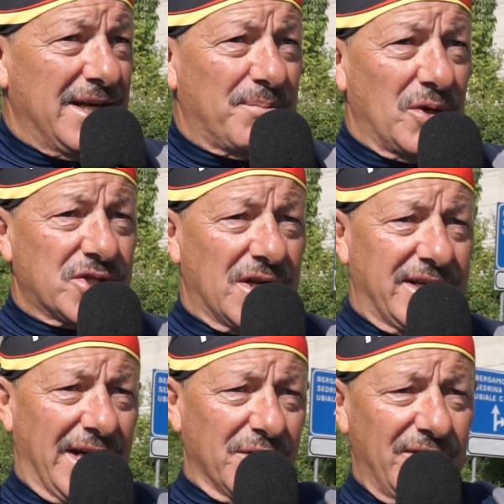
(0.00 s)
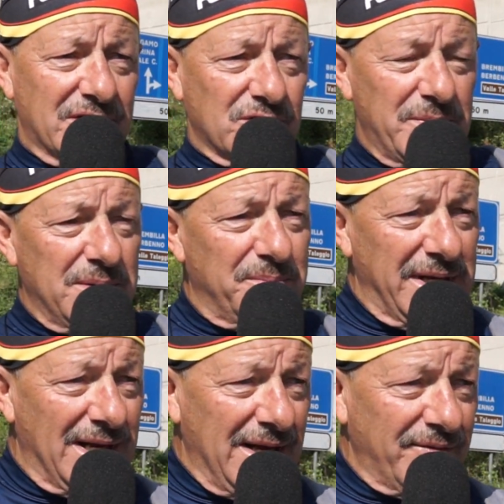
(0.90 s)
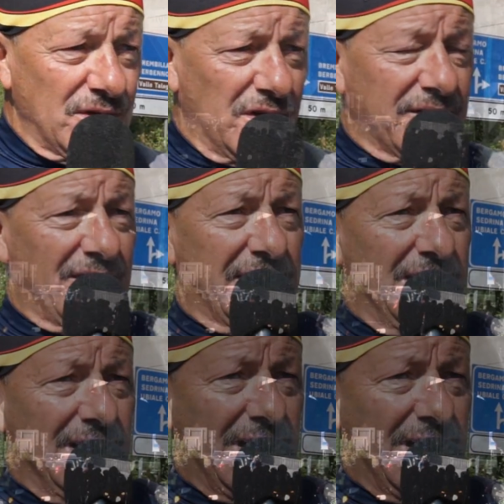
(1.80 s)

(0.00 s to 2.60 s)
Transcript: e poi saliranno verso Brembilla fino ad arrivare